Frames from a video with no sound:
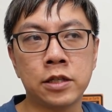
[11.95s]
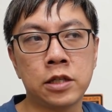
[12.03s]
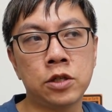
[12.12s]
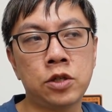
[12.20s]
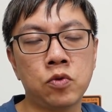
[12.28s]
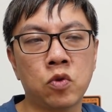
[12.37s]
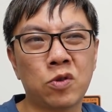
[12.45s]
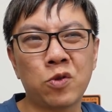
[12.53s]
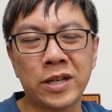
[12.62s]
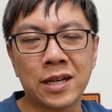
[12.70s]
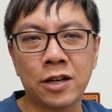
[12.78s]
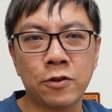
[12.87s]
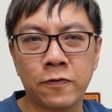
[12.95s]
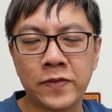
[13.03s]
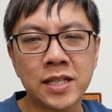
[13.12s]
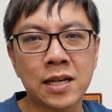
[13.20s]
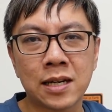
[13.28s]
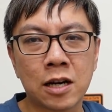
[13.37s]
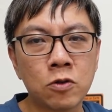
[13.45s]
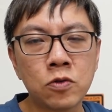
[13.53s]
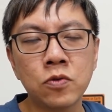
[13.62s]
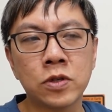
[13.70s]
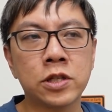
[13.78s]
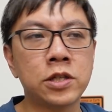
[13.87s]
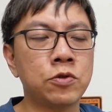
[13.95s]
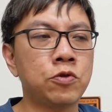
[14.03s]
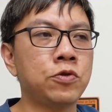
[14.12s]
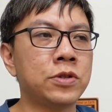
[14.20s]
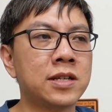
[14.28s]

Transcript: 即使我对它有非常高度的兴趣，